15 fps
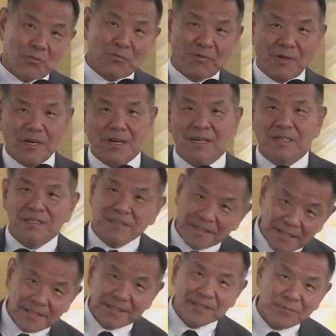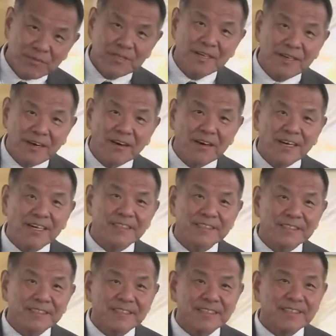哇，不得了哈！
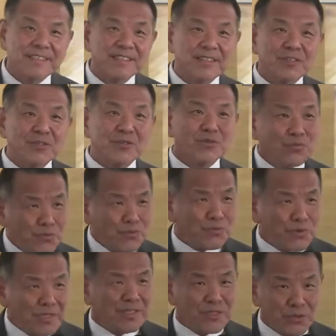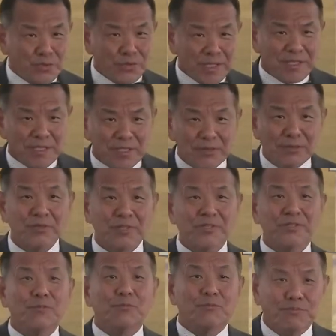如果你追求的
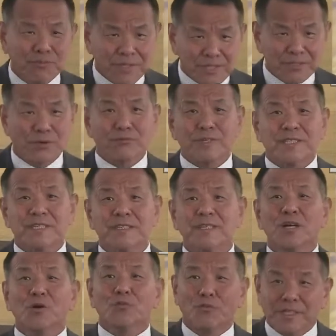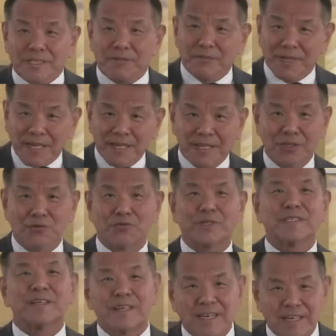就不是永生，我怎么给你永
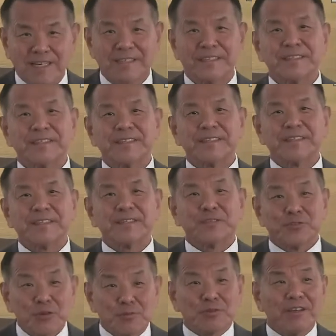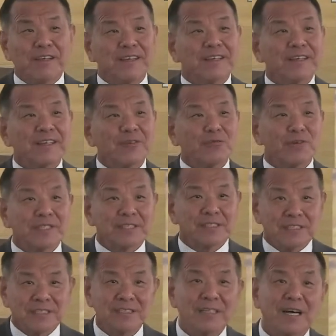生啊？对不对？我只
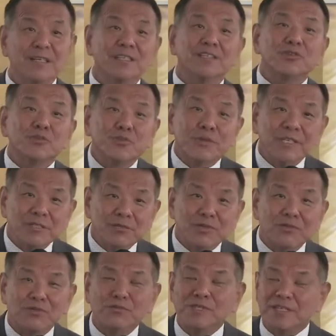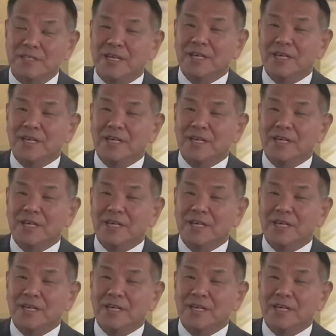能让你追求的东西